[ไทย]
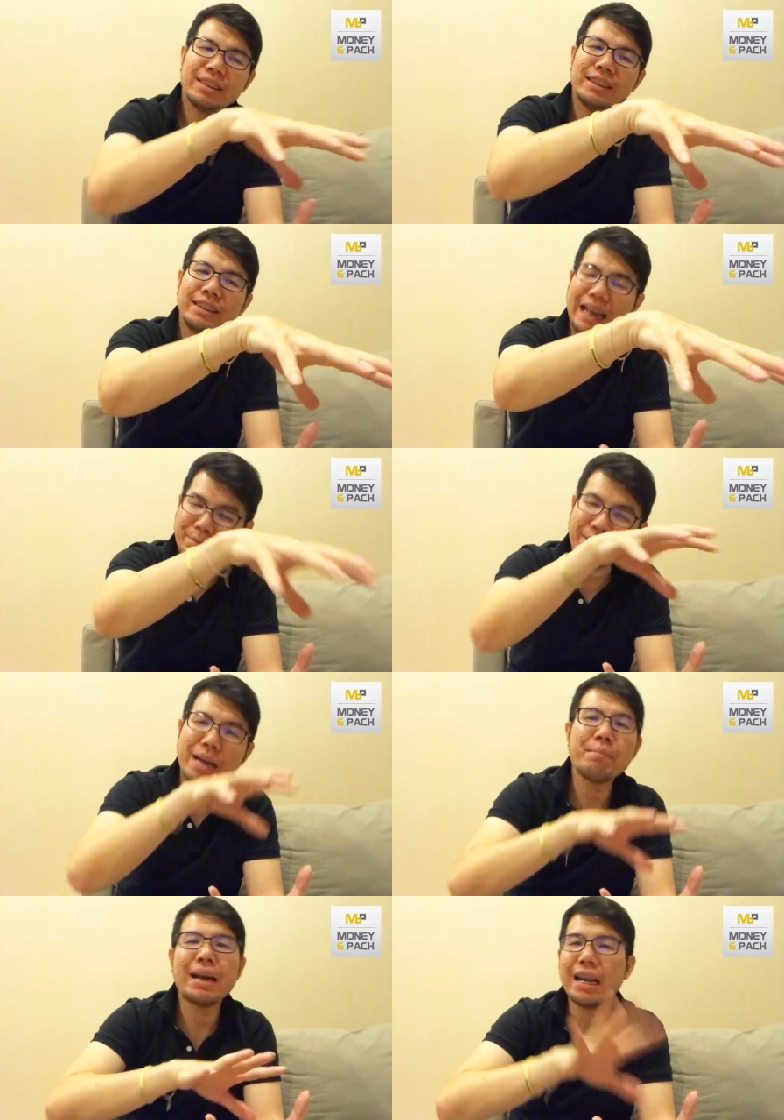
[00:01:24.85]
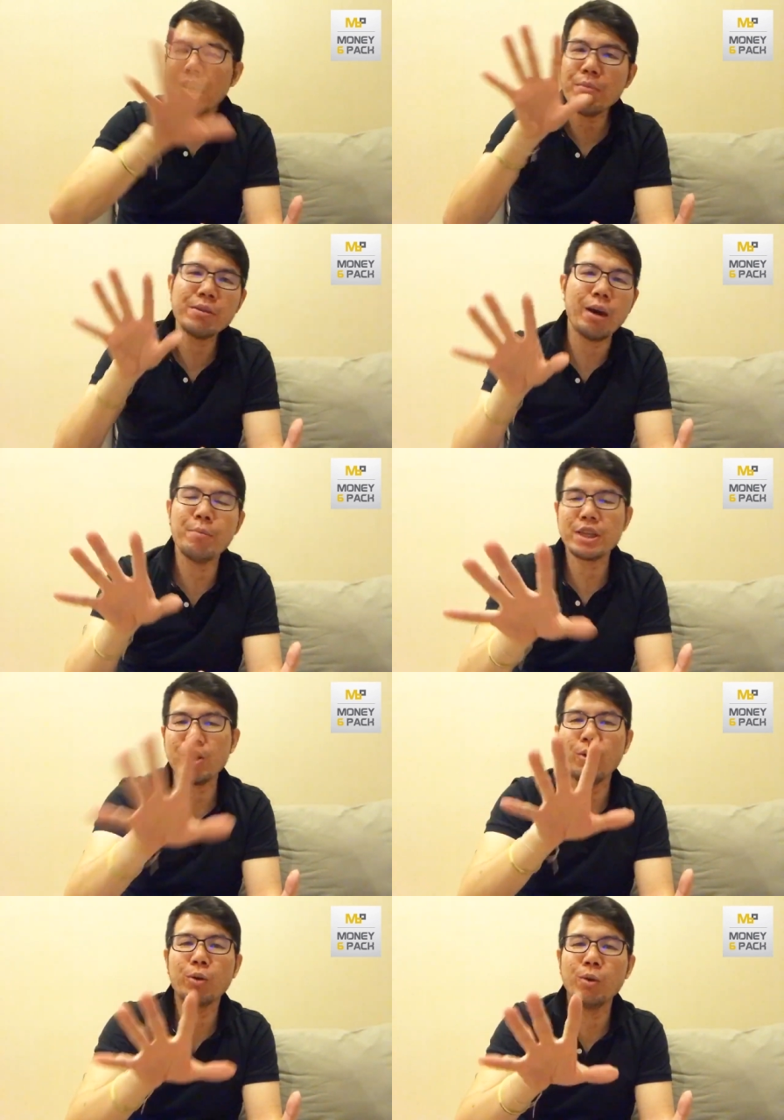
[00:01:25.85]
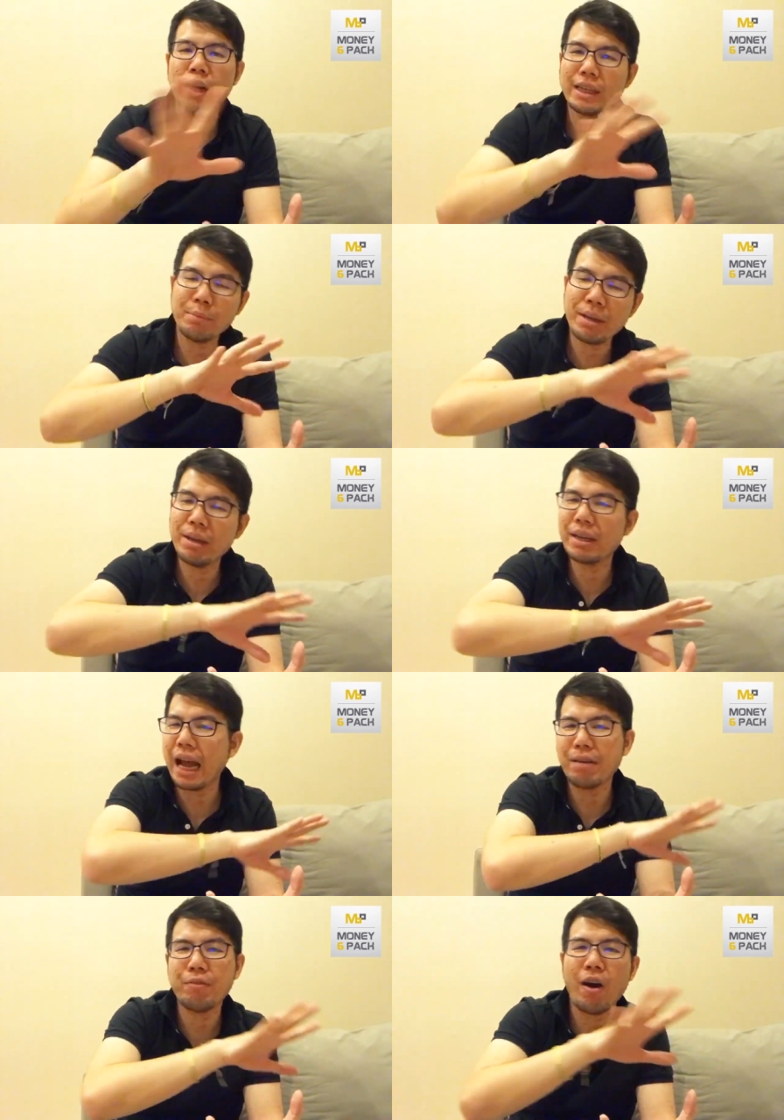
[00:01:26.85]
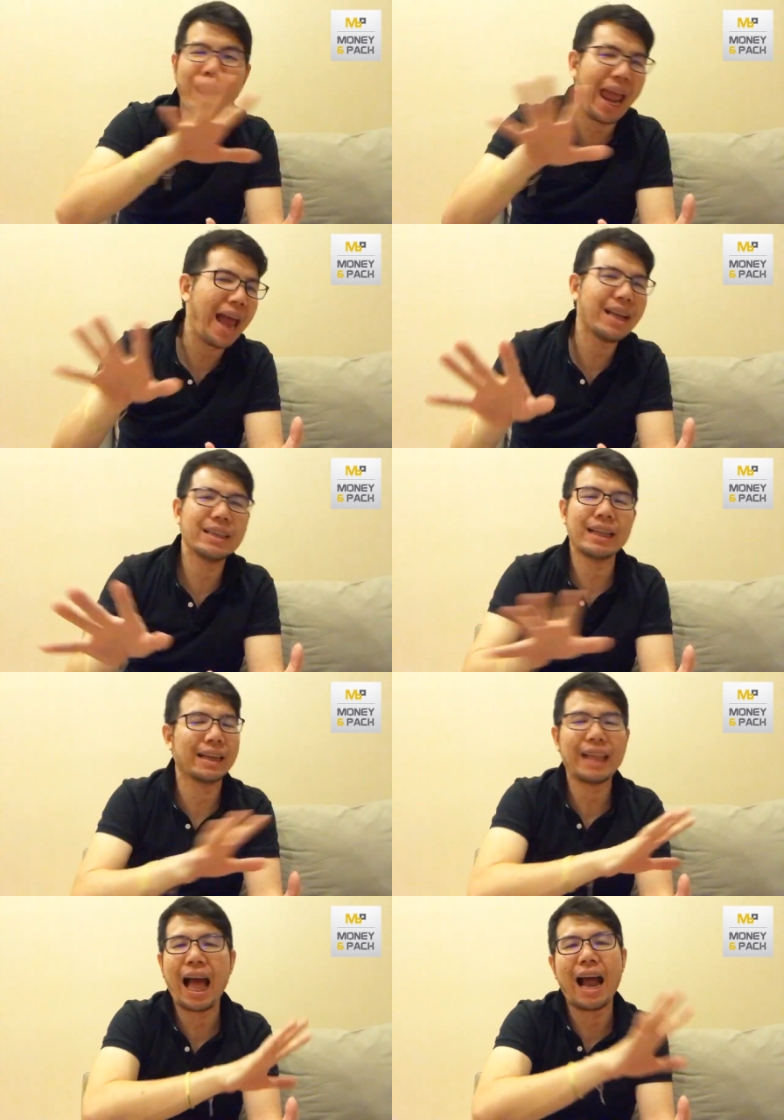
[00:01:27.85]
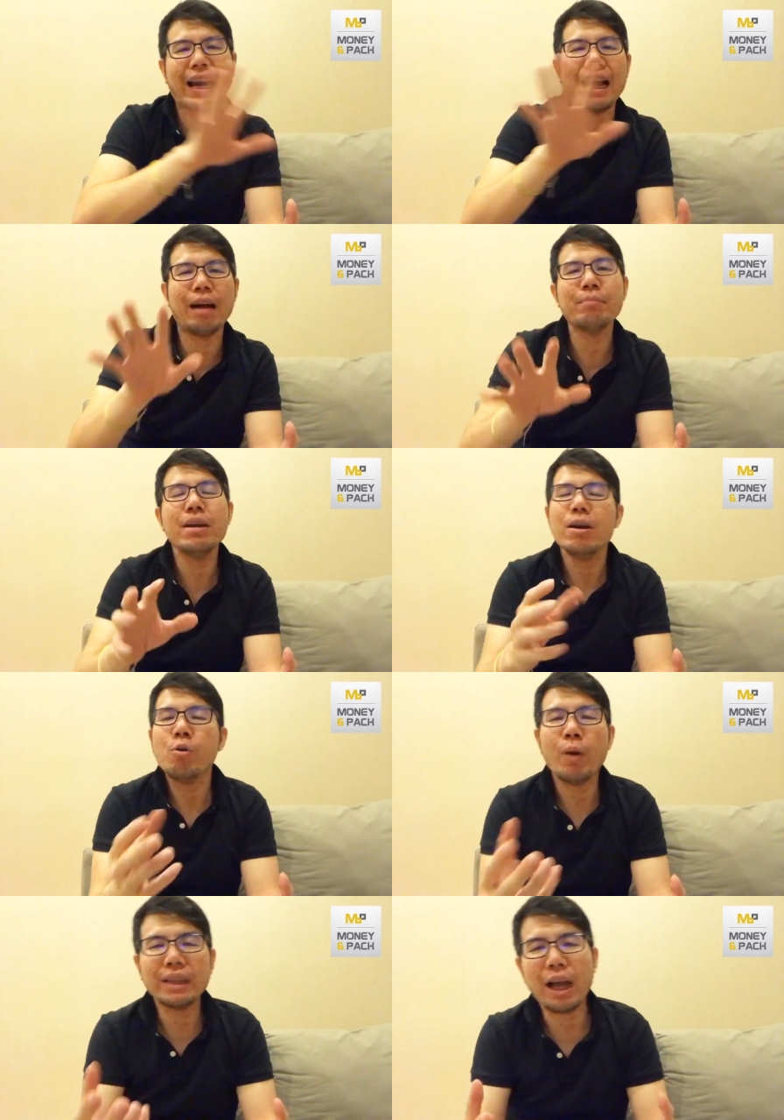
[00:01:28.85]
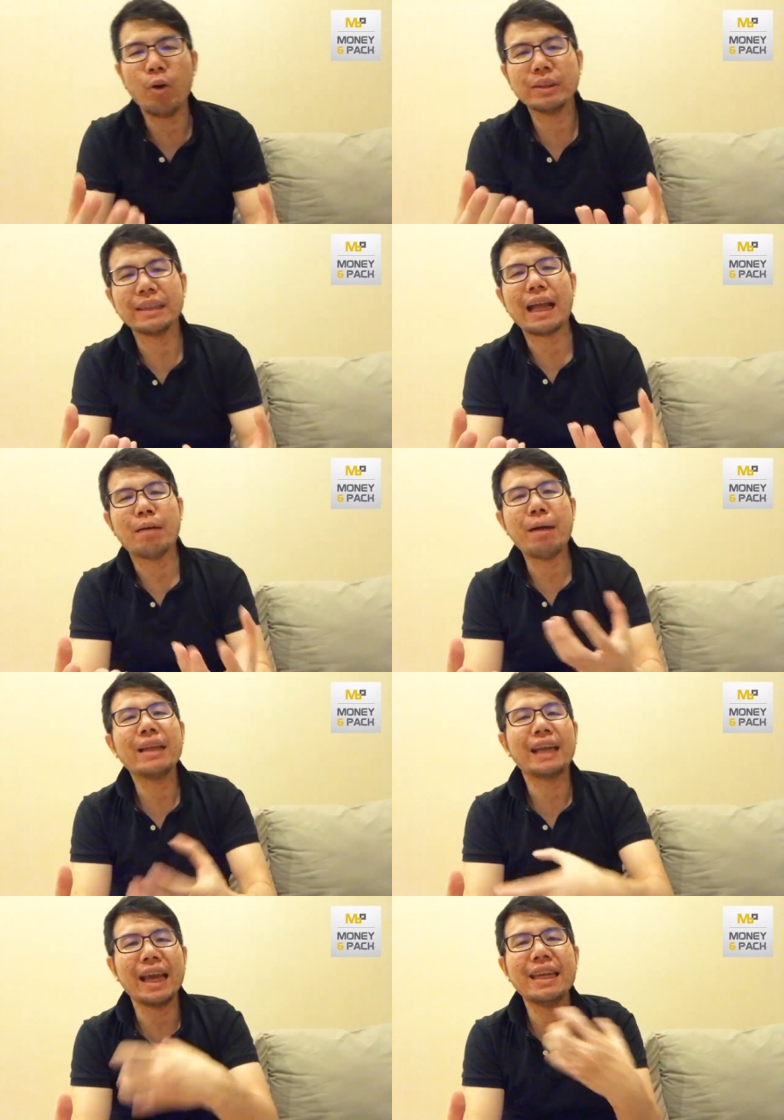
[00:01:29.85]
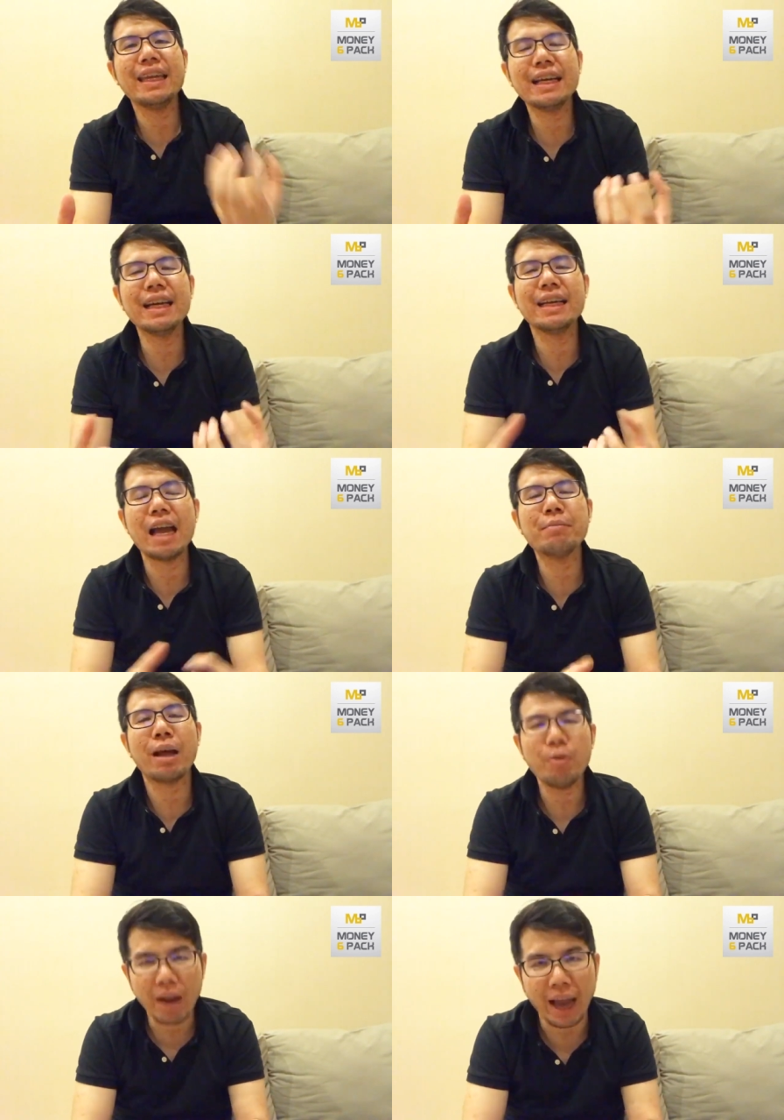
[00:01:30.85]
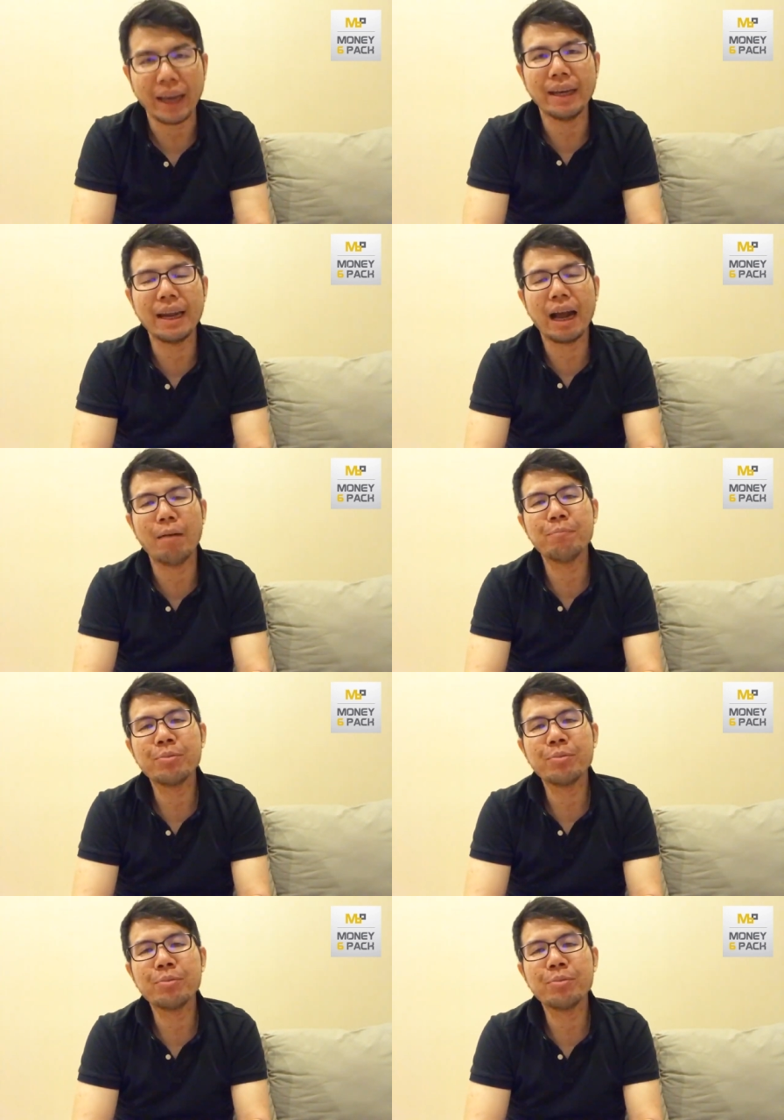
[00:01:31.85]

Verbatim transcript: นำเงินมาแล้วเราจะลงทุนแล้วจะมีการ forecast ต่างๆนะครับว่าเราจะสามารถใช้หนี้คืนได้เท่าไหร่นะครับ